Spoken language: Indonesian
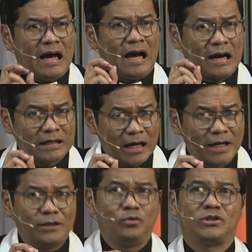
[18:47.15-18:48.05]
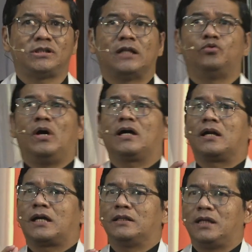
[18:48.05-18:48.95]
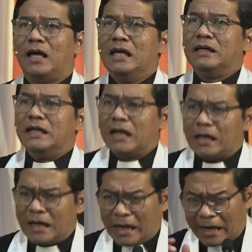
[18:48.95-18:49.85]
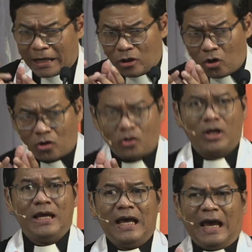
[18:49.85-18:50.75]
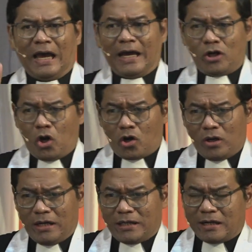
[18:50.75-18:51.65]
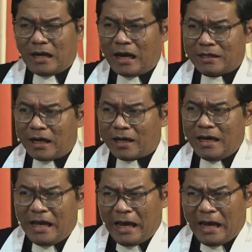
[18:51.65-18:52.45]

Hanak itu satu akar kata dengan Henok. Henok dan Hanak.